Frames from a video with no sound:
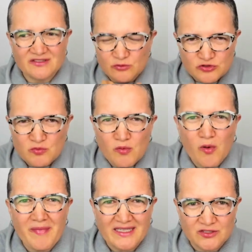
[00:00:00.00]
último
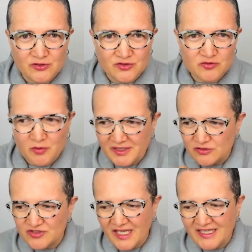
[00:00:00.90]
momento, esos
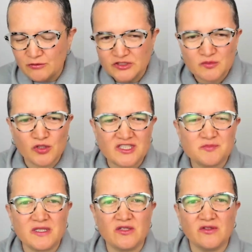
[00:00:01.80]
momentos ya del último
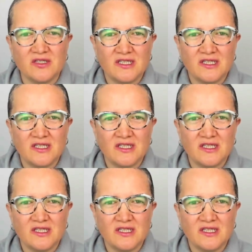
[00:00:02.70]
respiro,